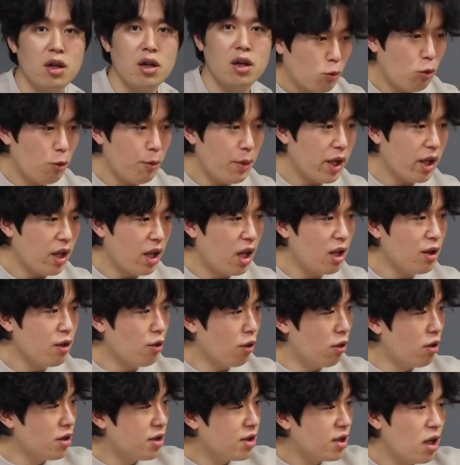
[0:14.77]
꼬맹이 한
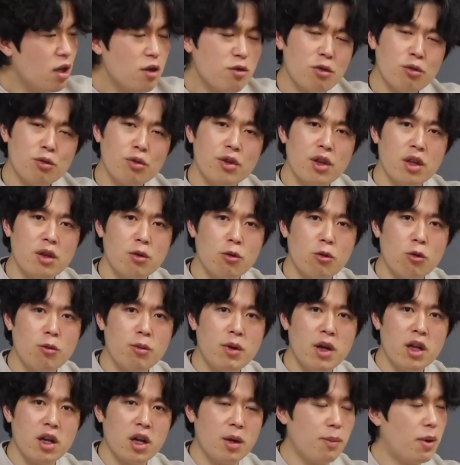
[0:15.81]
10살 정도 되는
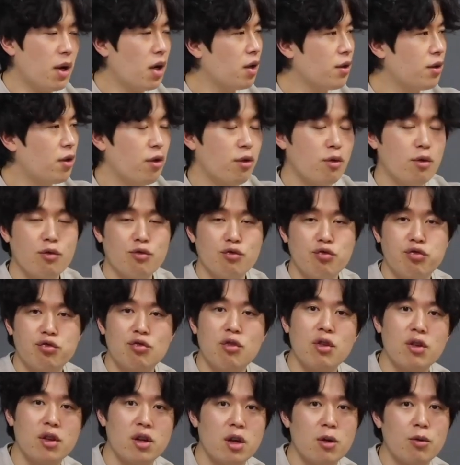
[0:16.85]
꼬마애가 바깥에서
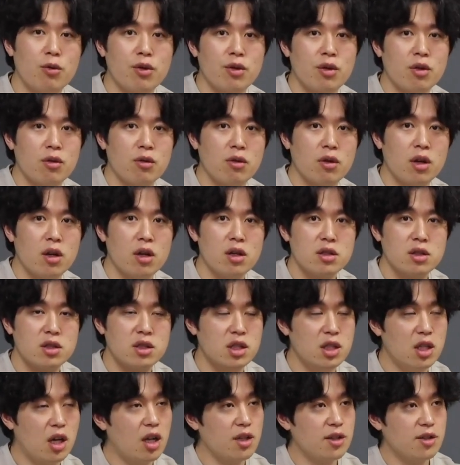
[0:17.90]
구걸을 하고 있는 거야.
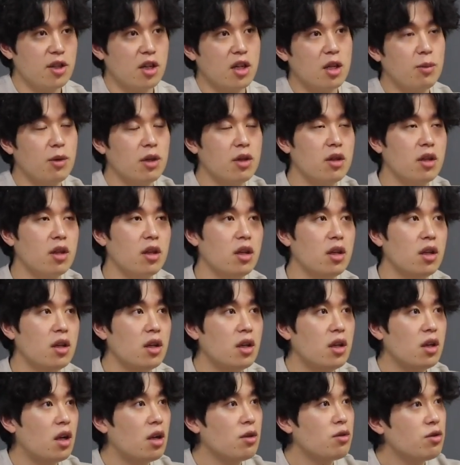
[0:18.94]
지나가는 사람한테.
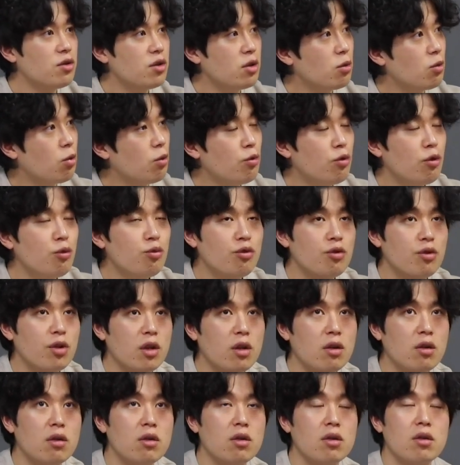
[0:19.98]
아저씨 돈 좀
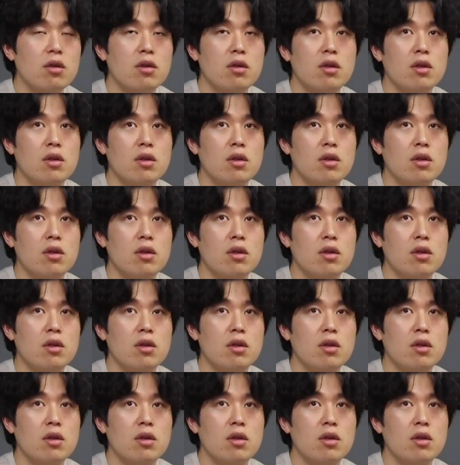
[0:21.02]
주세요.